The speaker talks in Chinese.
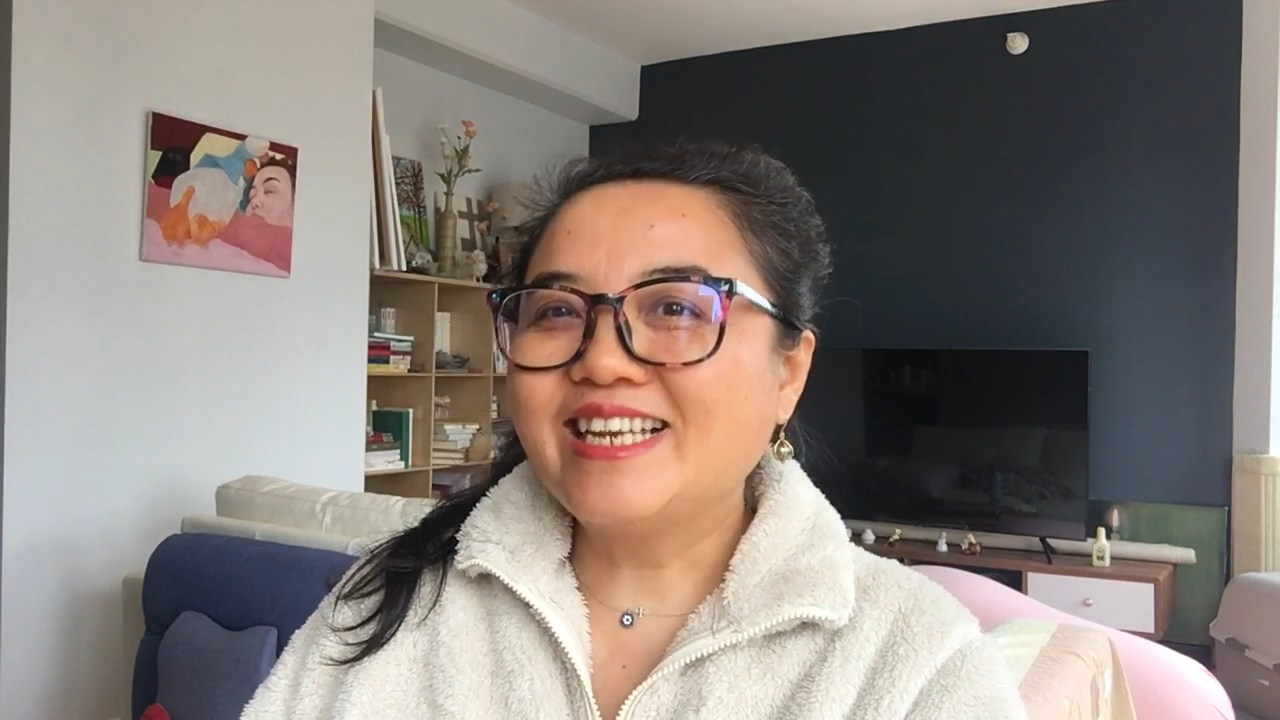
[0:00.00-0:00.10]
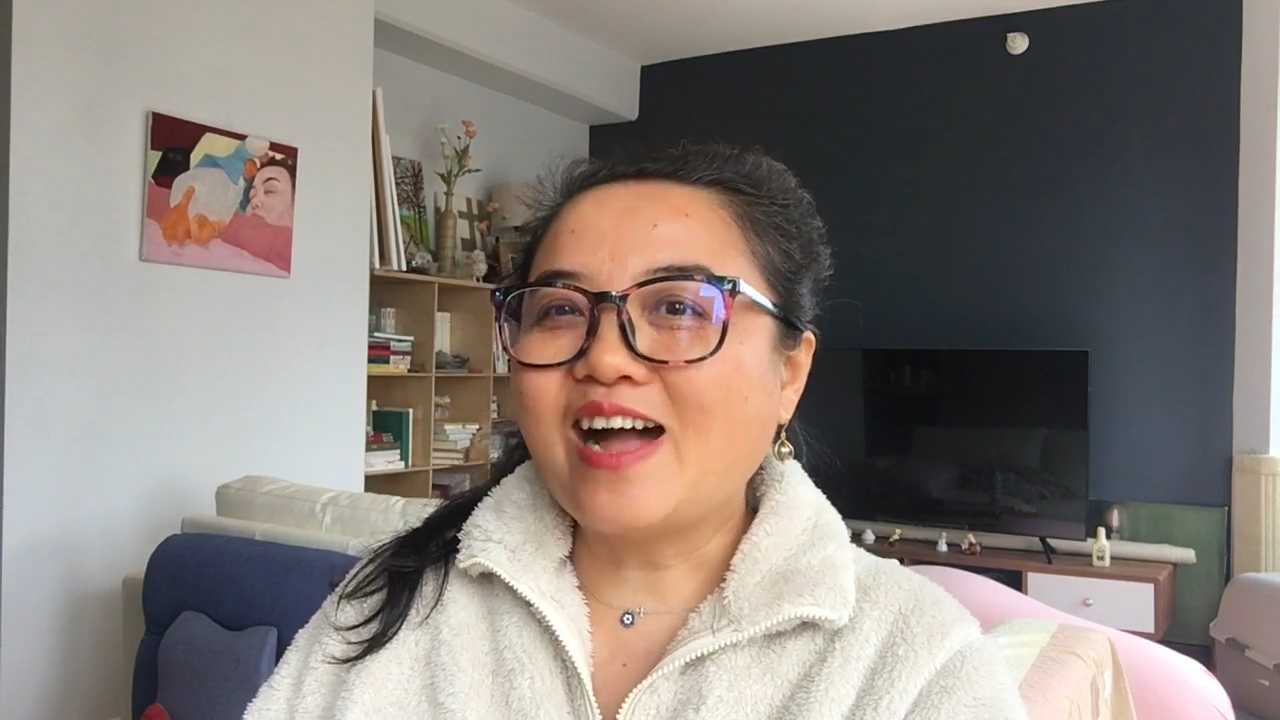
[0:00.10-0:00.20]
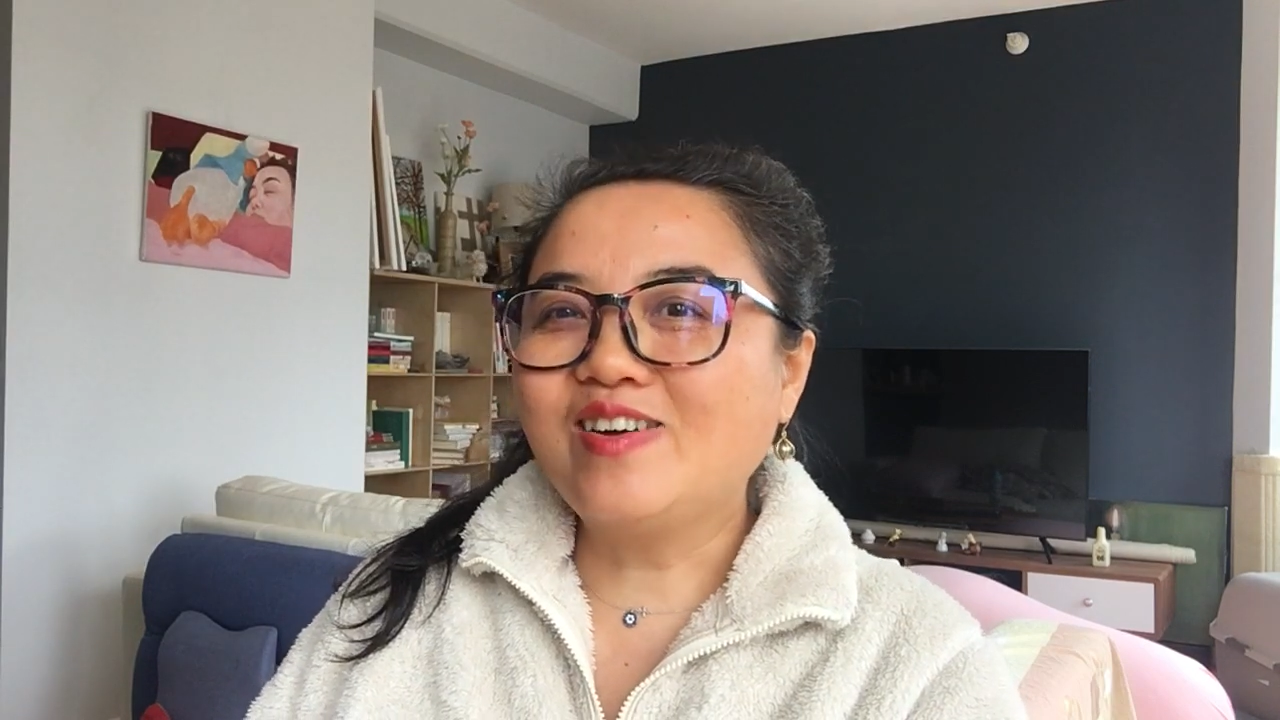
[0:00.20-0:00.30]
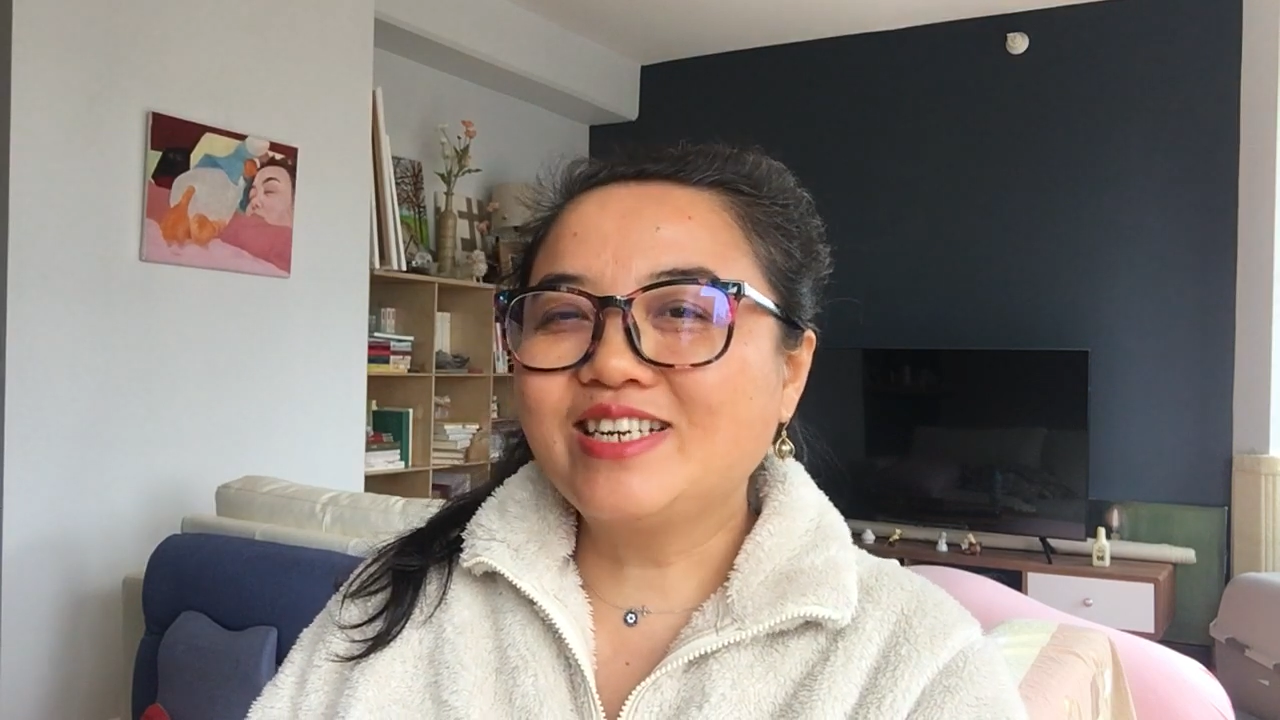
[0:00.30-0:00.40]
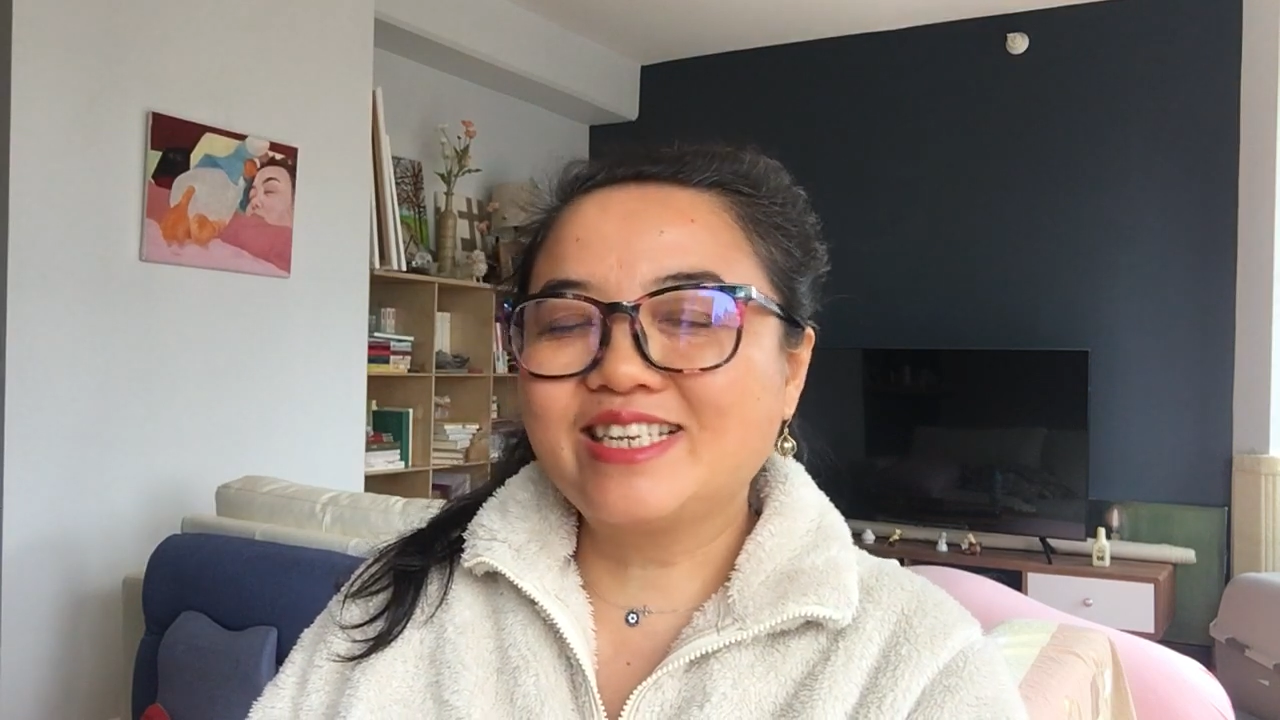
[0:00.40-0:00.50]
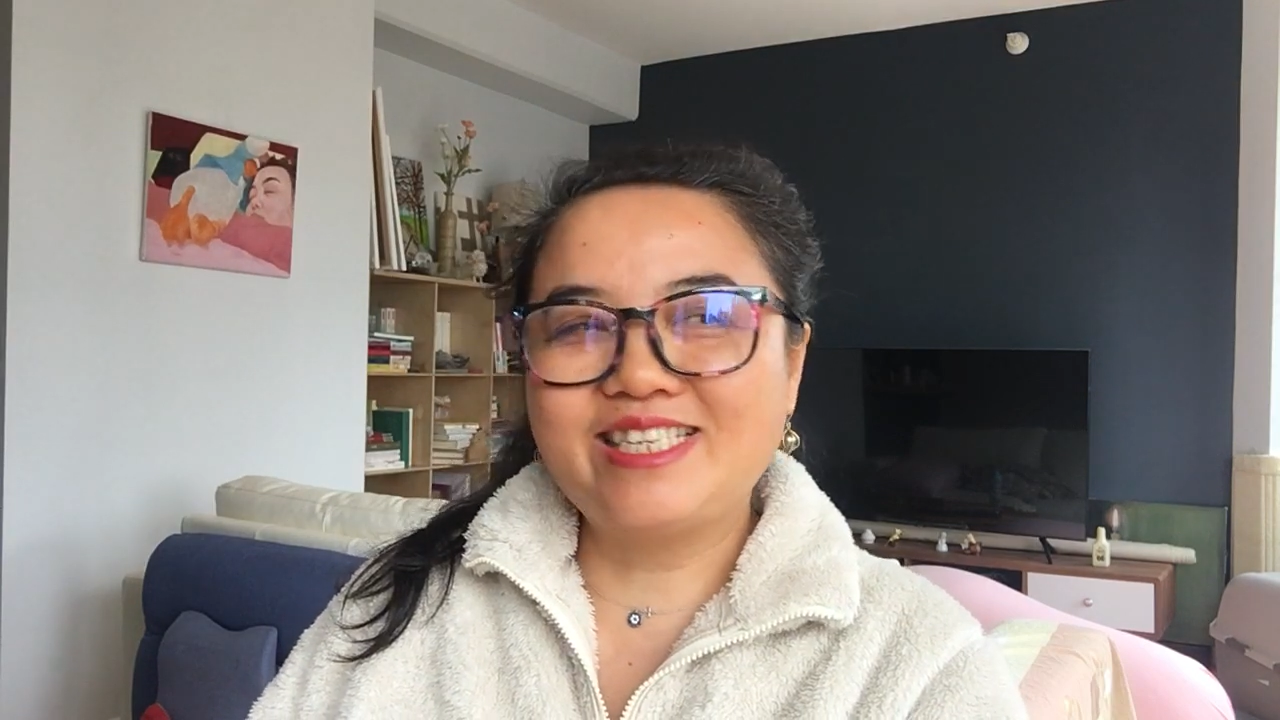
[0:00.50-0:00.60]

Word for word: 然后这个